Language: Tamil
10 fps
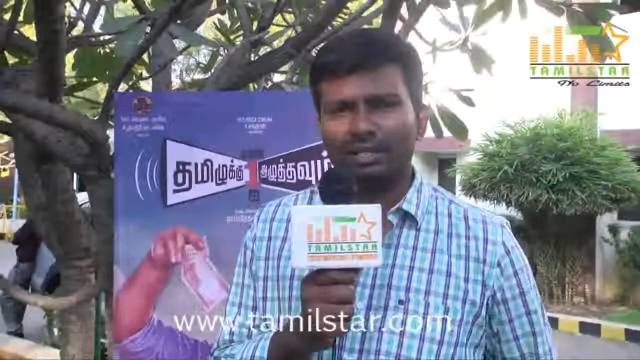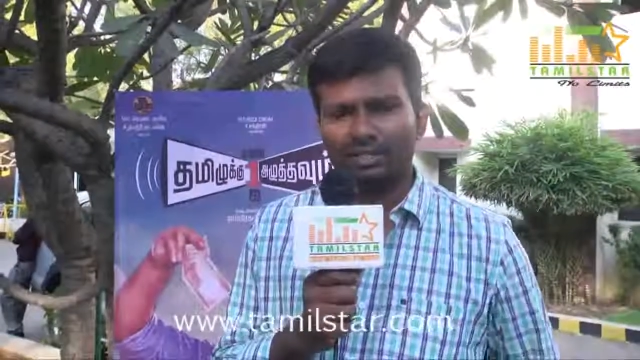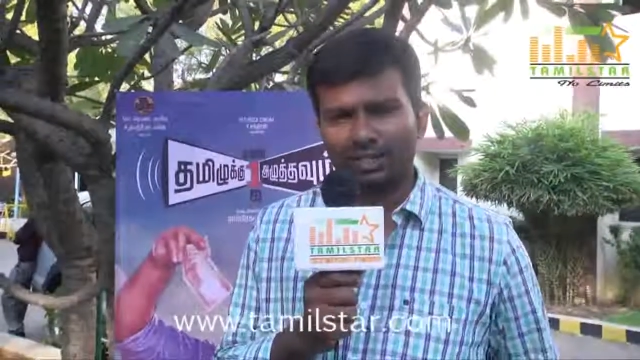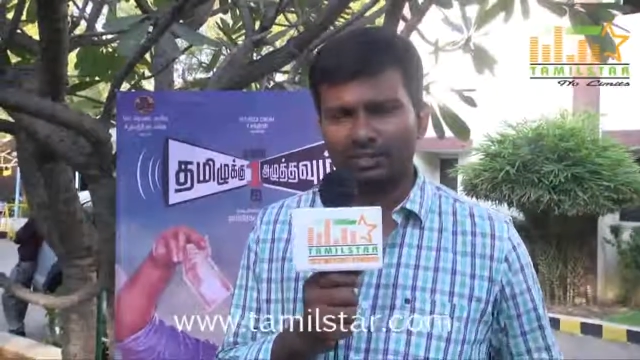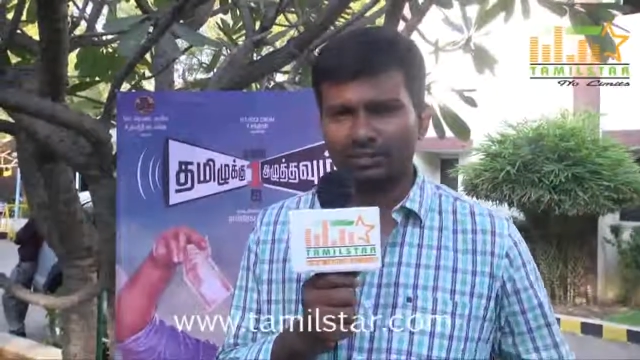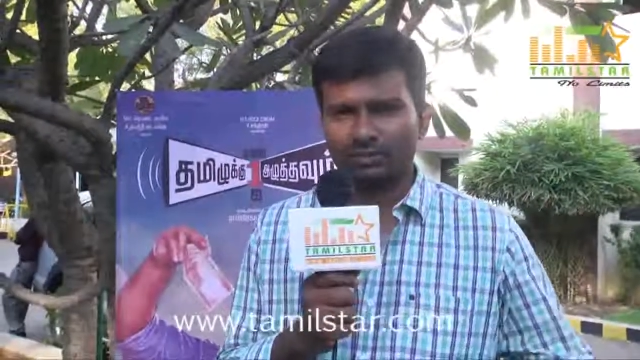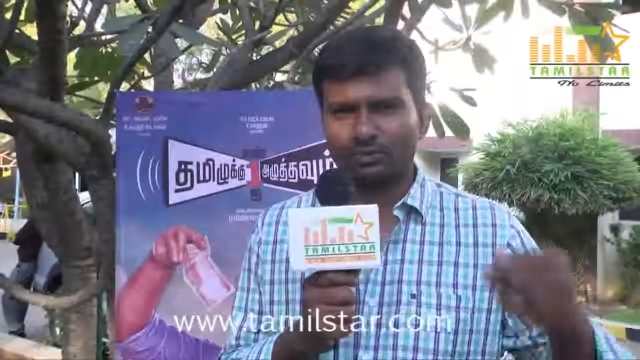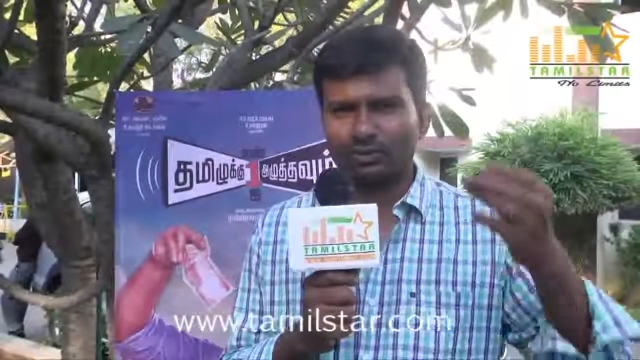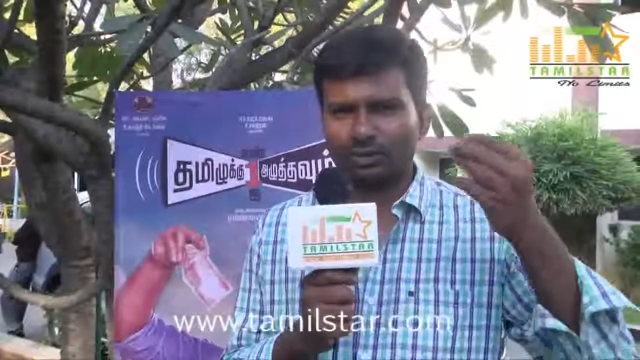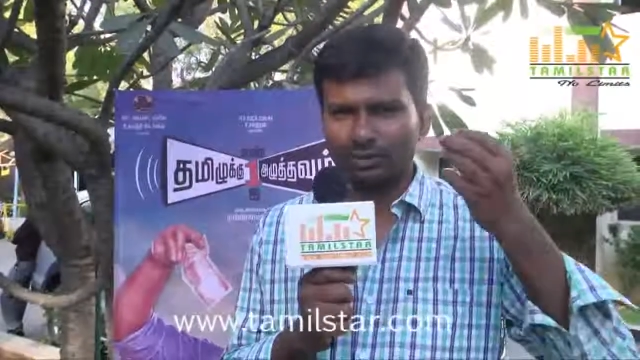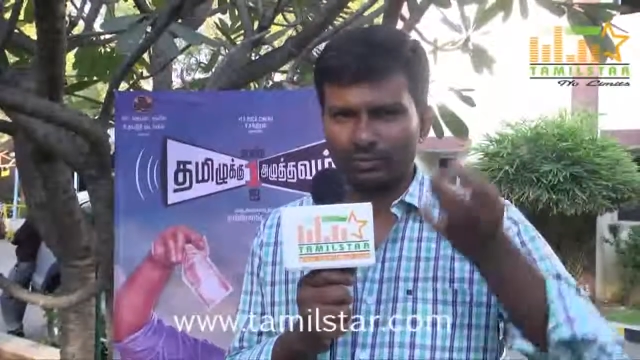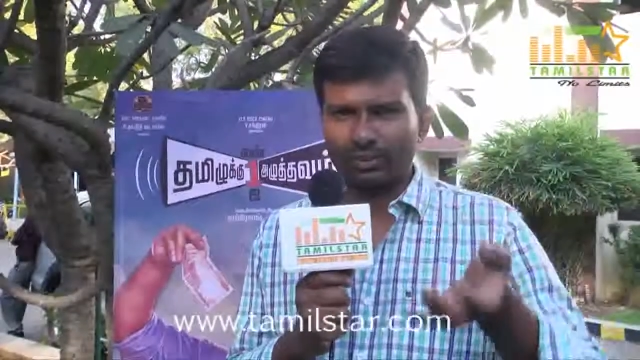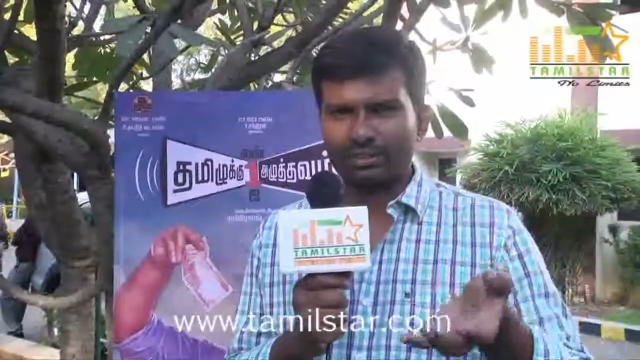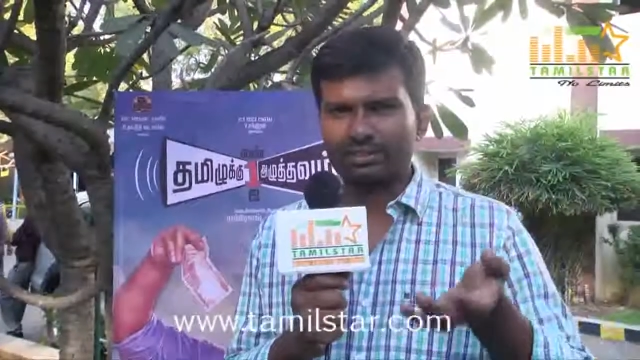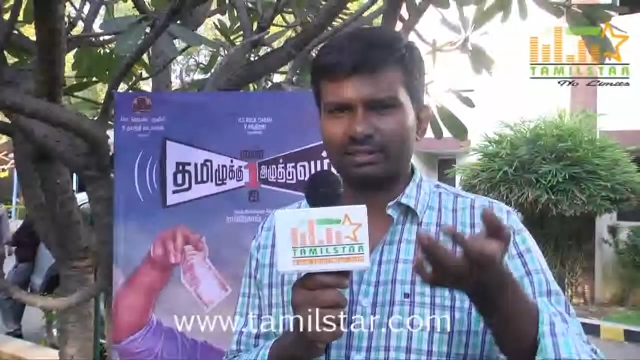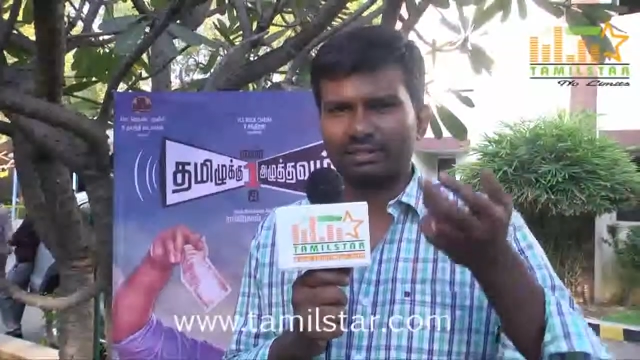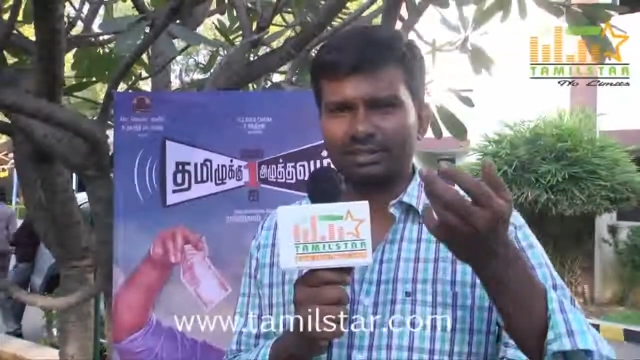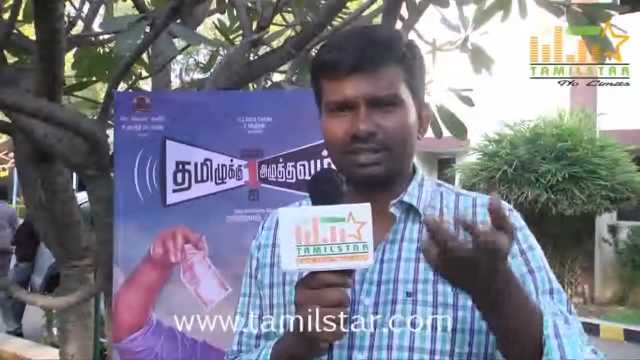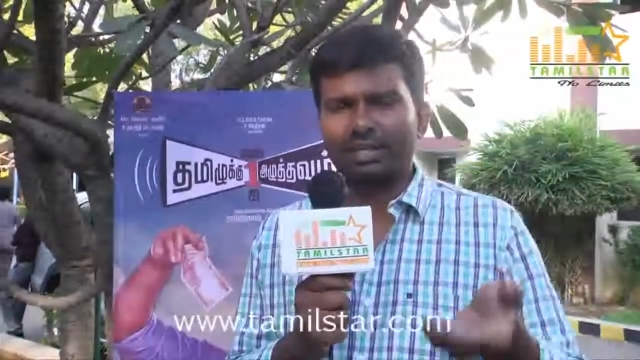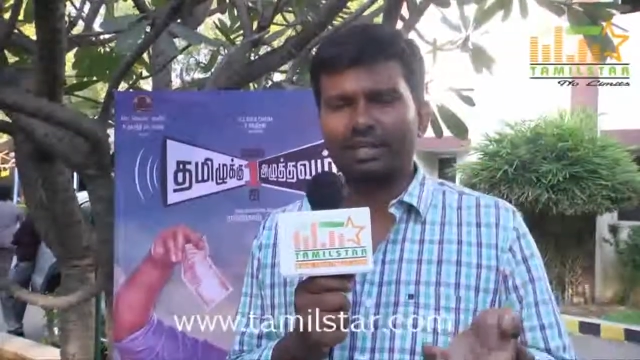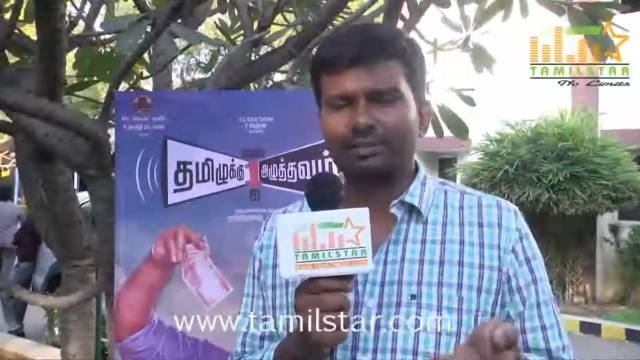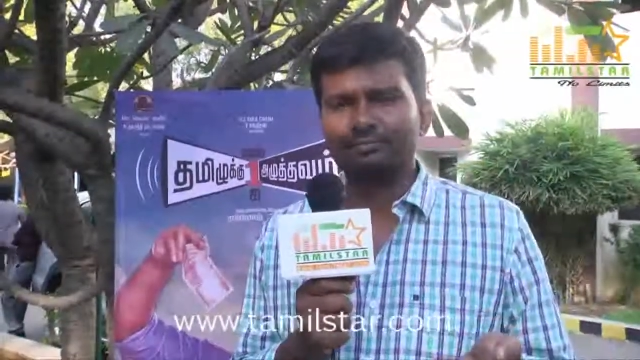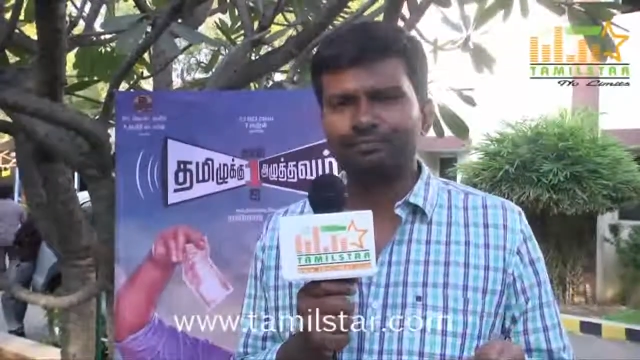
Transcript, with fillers: ஜானர்ஸ் இருக்கும் ஒரு ரொமான்ஸ் த்ரில்லிங்